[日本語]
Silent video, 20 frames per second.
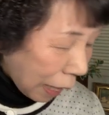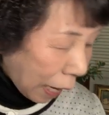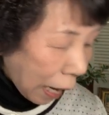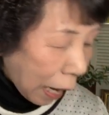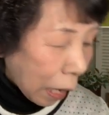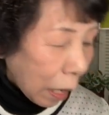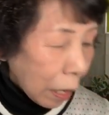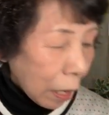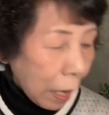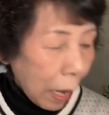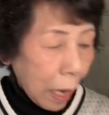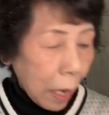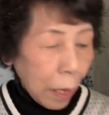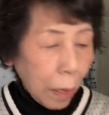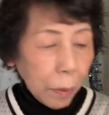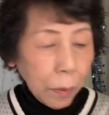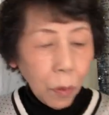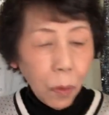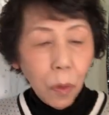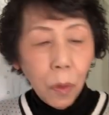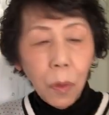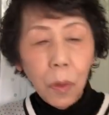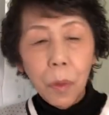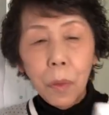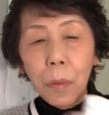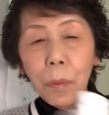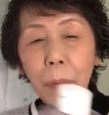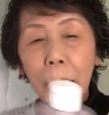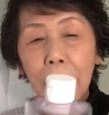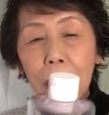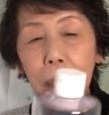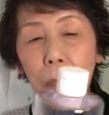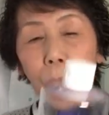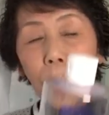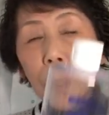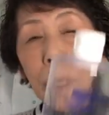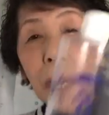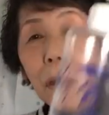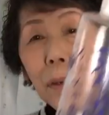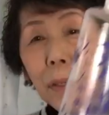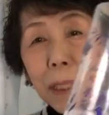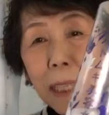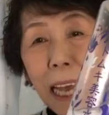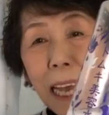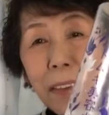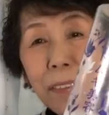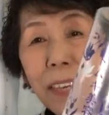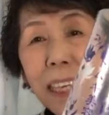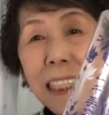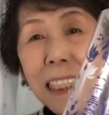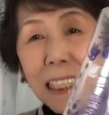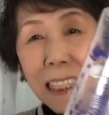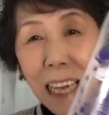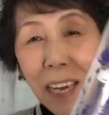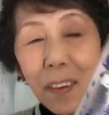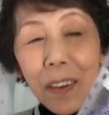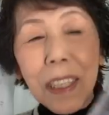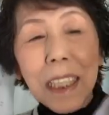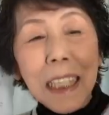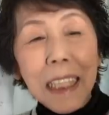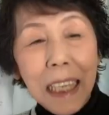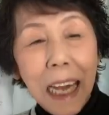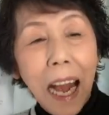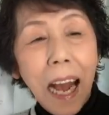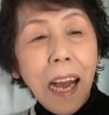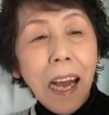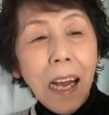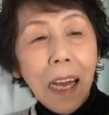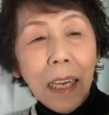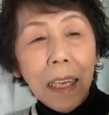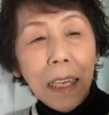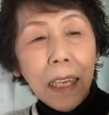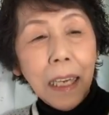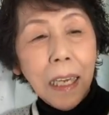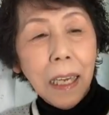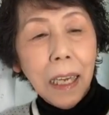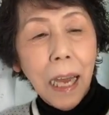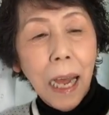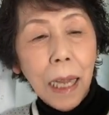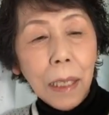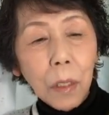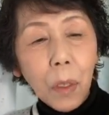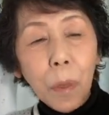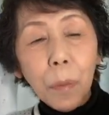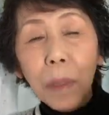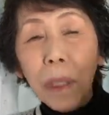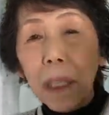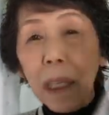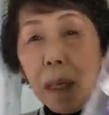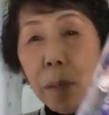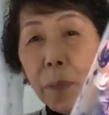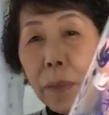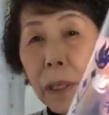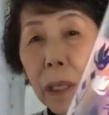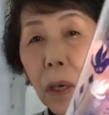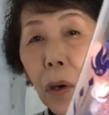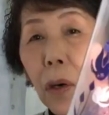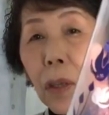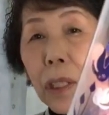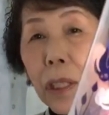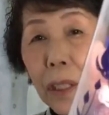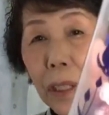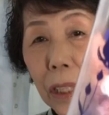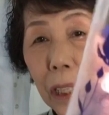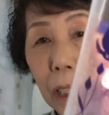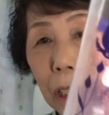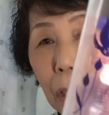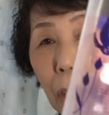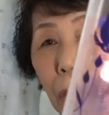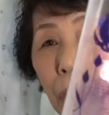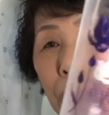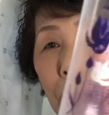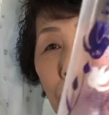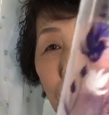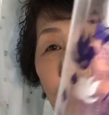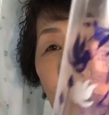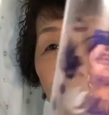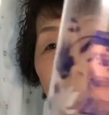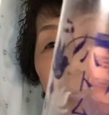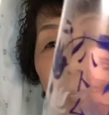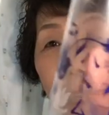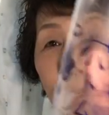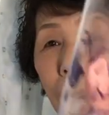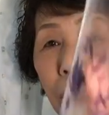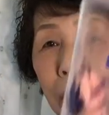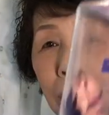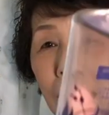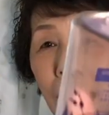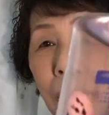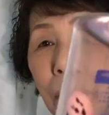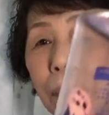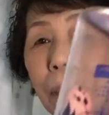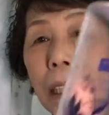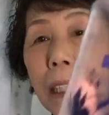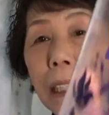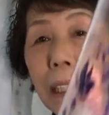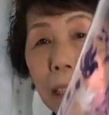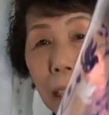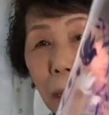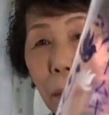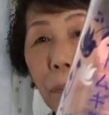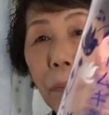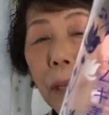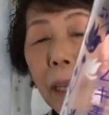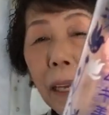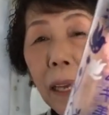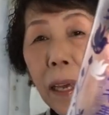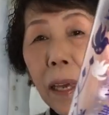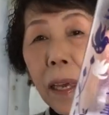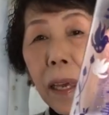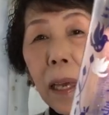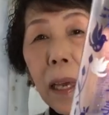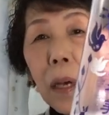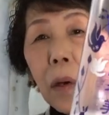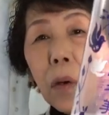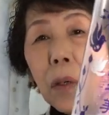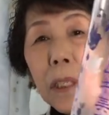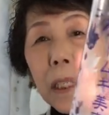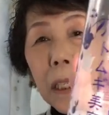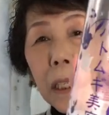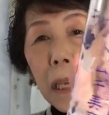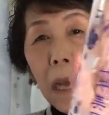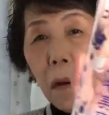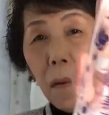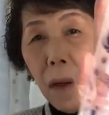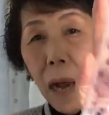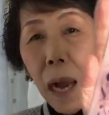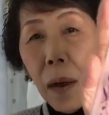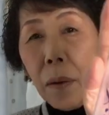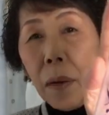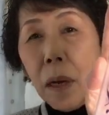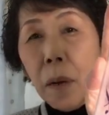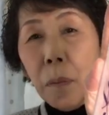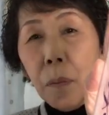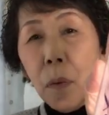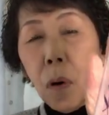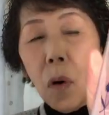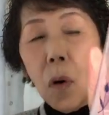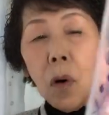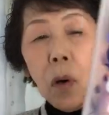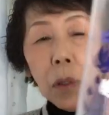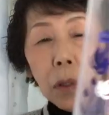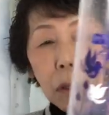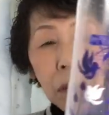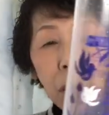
があの毎度でございますがこちら、えー、ムギ美容水というものでございますね、えこちらはもう本